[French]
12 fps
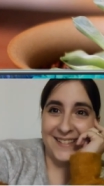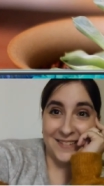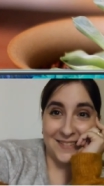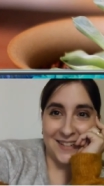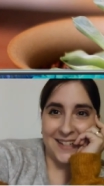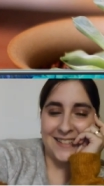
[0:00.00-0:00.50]

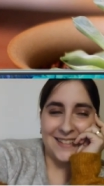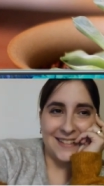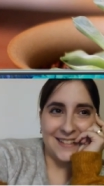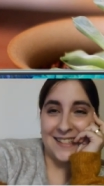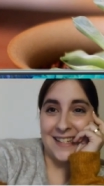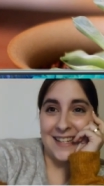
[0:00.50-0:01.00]
Voilà,
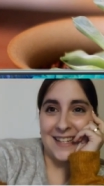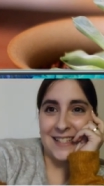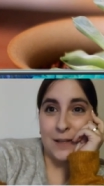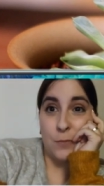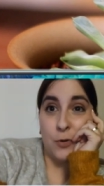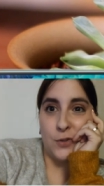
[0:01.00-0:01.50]

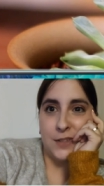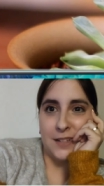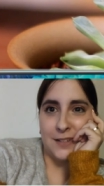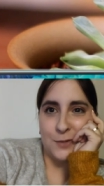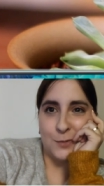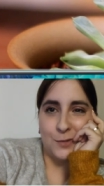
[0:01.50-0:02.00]
c'est brut,
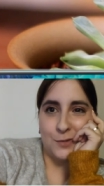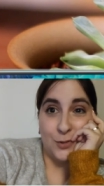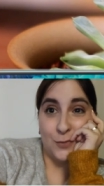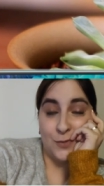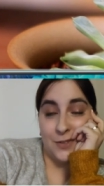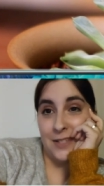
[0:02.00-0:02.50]
hein, je,
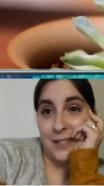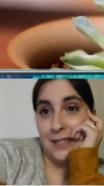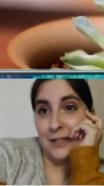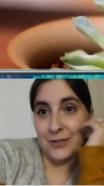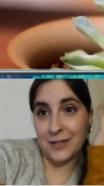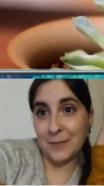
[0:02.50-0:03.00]
vous le
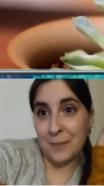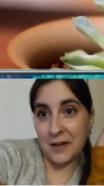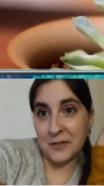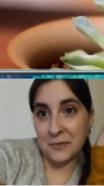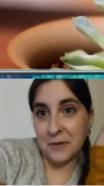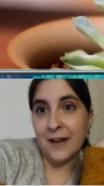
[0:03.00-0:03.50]
dis, j'ai pas le
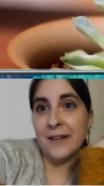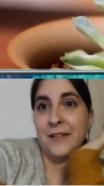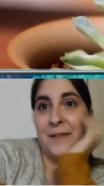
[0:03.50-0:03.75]
choix.